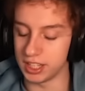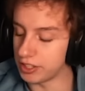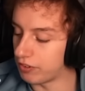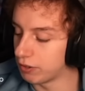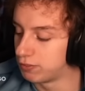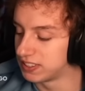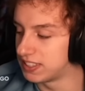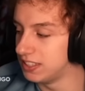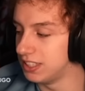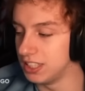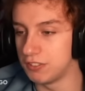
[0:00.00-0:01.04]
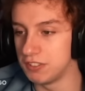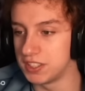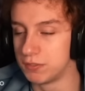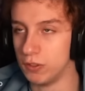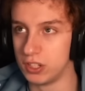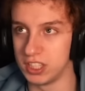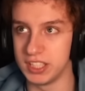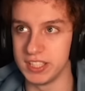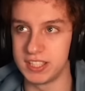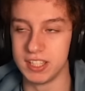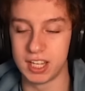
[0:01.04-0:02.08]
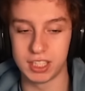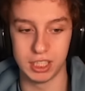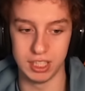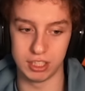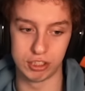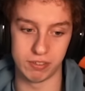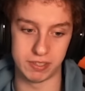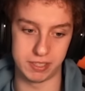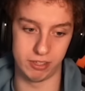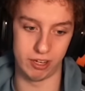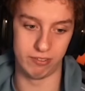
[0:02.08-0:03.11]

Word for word: dabei wissen sie nicht, wie es wirklich ist, einen richtigen langen Sch zu haben.